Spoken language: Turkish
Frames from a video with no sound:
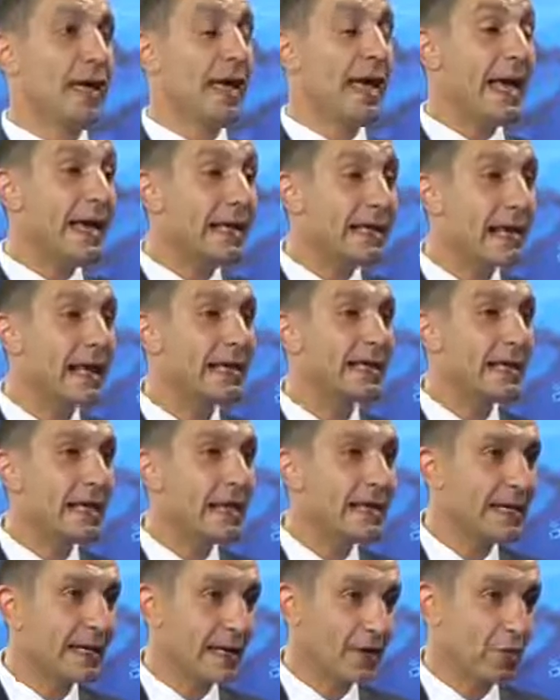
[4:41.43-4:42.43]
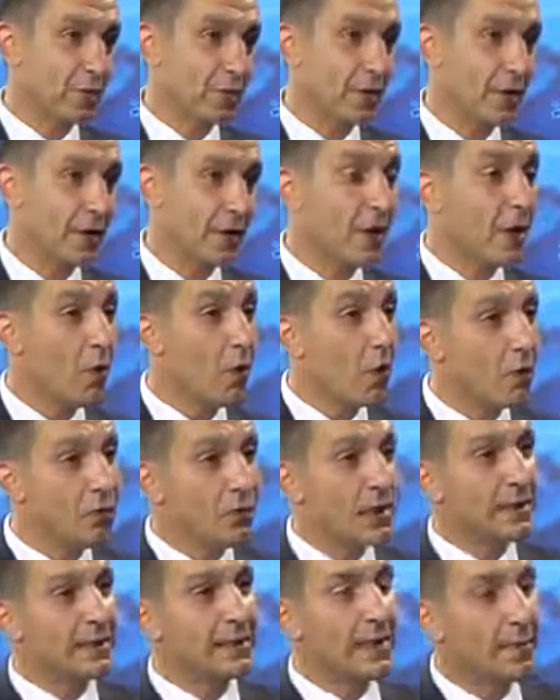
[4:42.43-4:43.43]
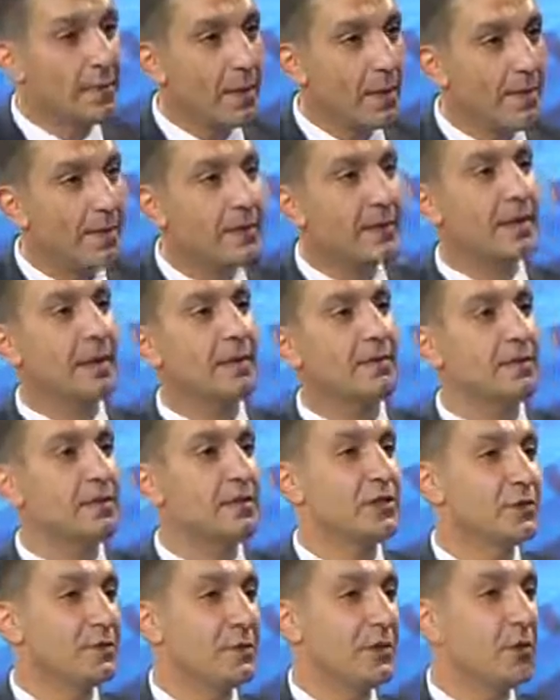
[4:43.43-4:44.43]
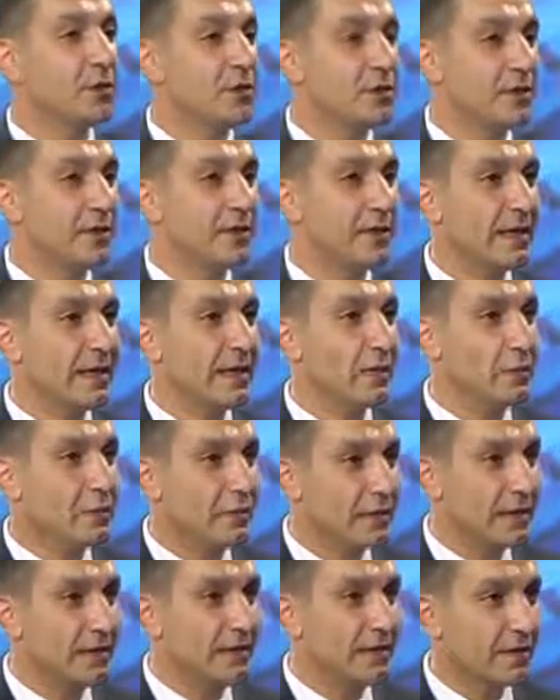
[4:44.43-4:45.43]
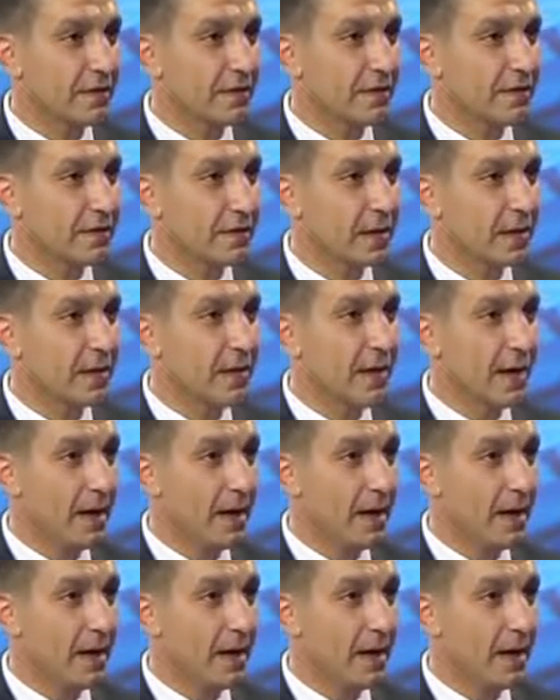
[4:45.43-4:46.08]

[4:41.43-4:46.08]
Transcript: En erken Eylül. O da tam Amerikan seçimleri öncesine geliyor 8 Kasım'da.